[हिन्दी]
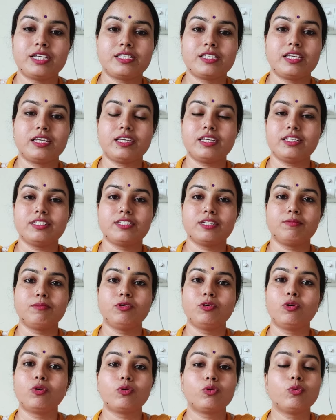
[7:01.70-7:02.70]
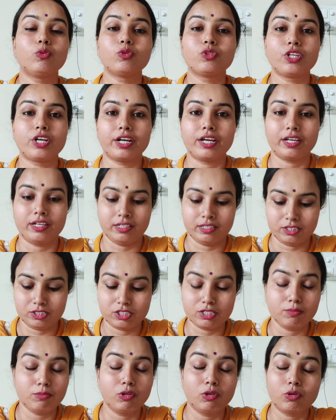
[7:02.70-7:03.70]
जैसे कि जब लोग कूद रहे
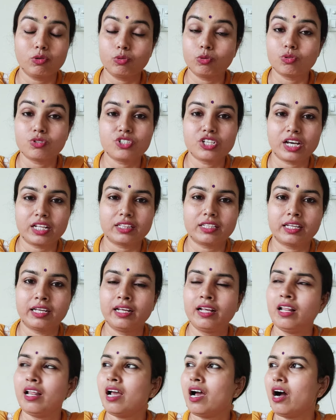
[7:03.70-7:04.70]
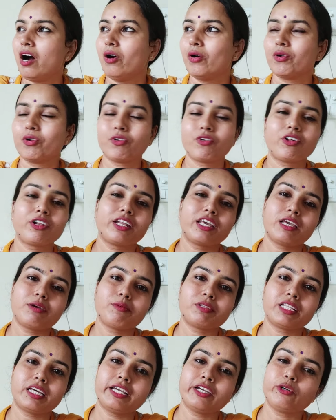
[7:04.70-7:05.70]
जब लोग कूद जाते हैं और उन्होंने ये
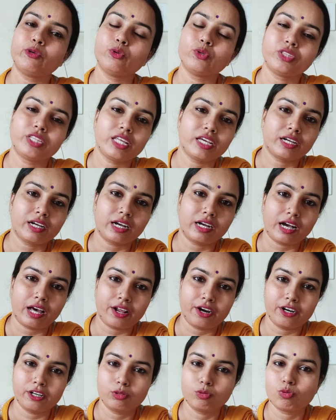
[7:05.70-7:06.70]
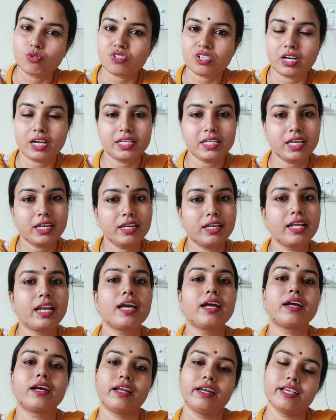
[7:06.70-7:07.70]
बताया कूदने का कारण दूसरा ये
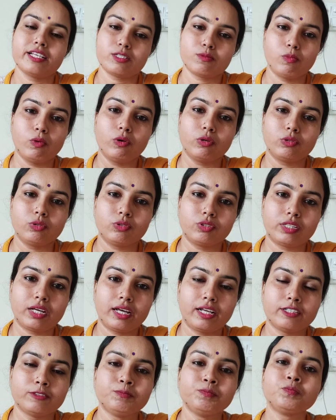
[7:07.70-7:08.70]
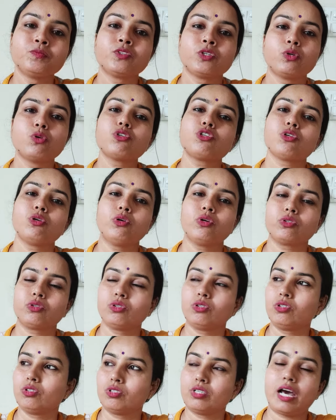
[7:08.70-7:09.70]
ग्रह कलेश बहुत होता है कुछ लोग
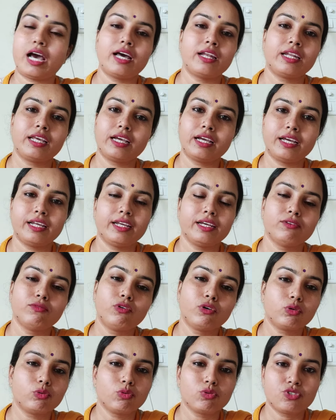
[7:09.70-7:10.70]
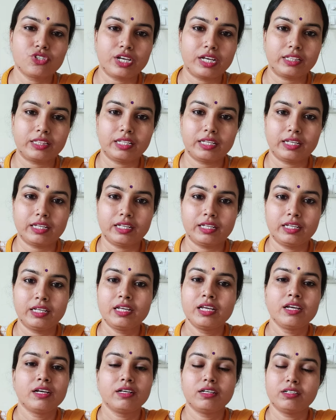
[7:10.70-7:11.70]
तो नहाने गए हैं वो कूद जाते
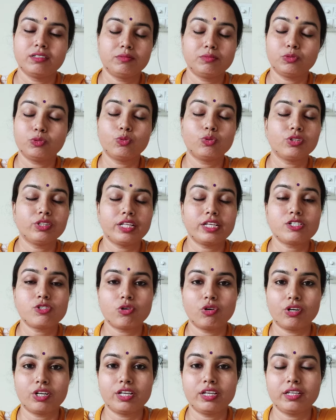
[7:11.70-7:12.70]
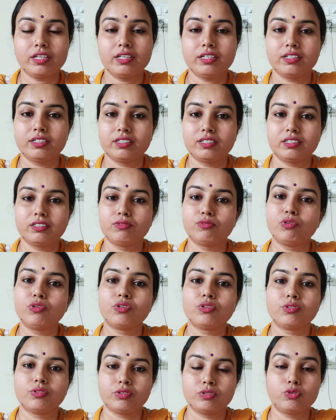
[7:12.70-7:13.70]
हैं कूद नहीं सॉरी वो
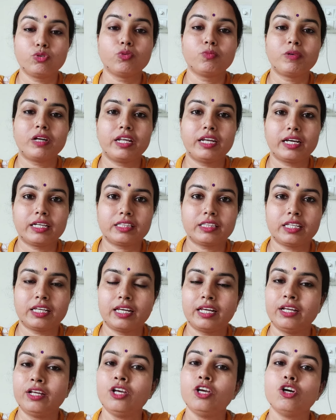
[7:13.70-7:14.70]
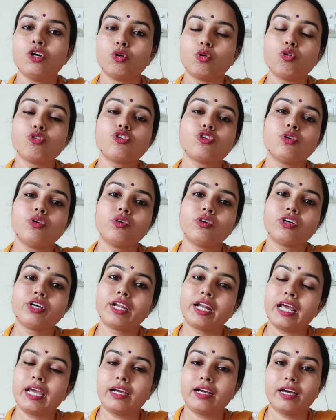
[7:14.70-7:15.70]
डूबने लगते हैं कुछ लोग
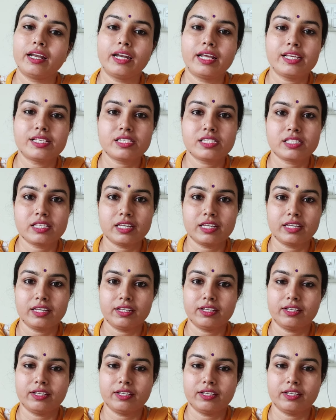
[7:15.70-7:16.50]
ग्रह कलेश से